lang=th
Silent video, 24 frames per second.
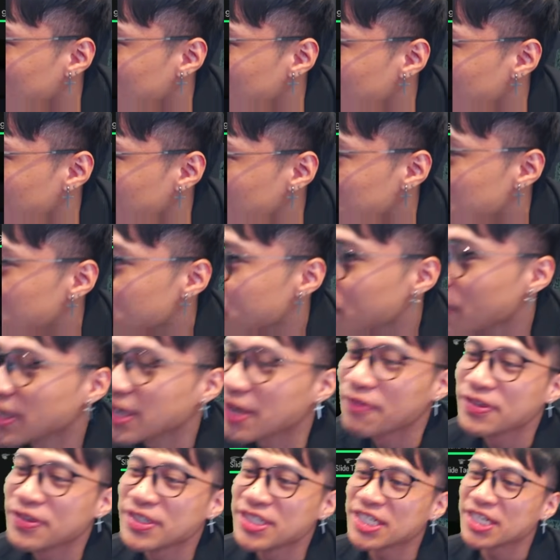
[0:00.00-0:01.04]
ยดีเฟนต์
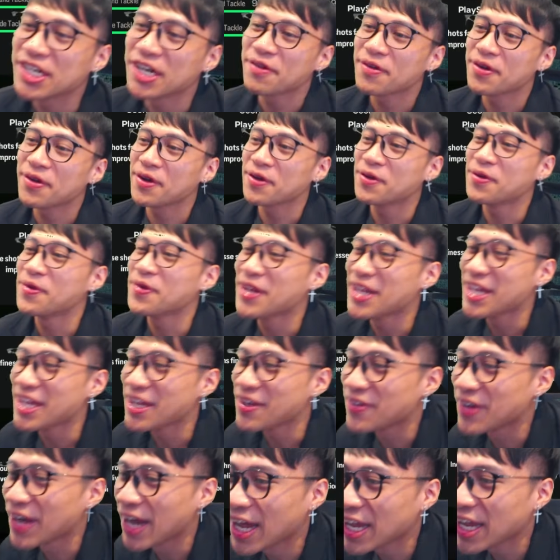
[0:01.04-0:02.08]
กับฟิสิกส์ก็ดูดีอ
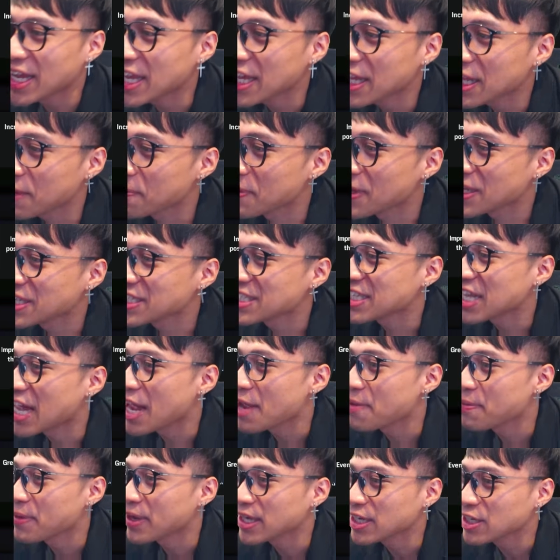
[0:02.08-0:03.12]
ยู่นะไอ้เหี้ย แต่เพย์สไต
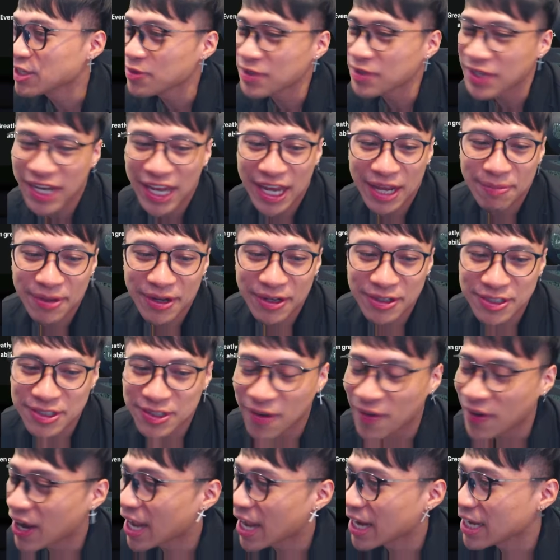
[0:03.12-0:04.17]
ล์แม่งยุดเลดมาแล้ว
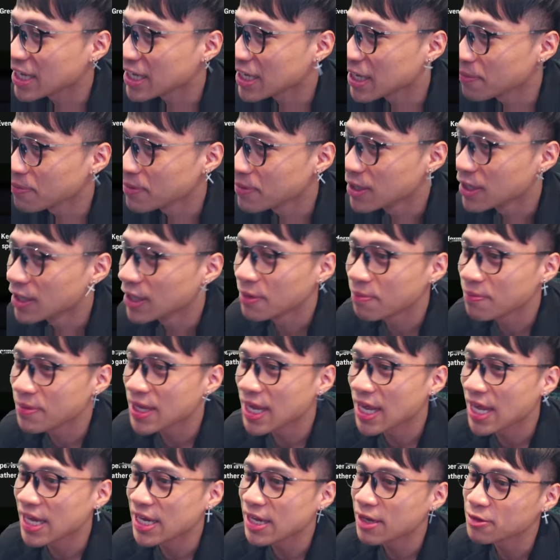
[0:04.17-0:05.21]
2 อันครับมี
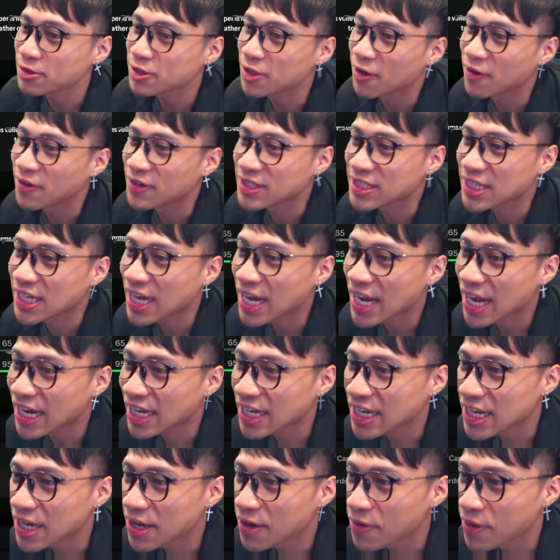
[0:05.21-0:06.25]
เอเรียลชองใช้ได้อั
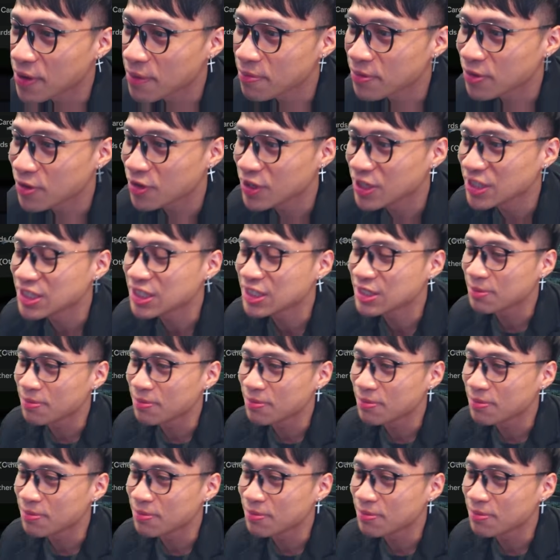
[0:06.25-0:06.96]
นเดียวครับ คริสส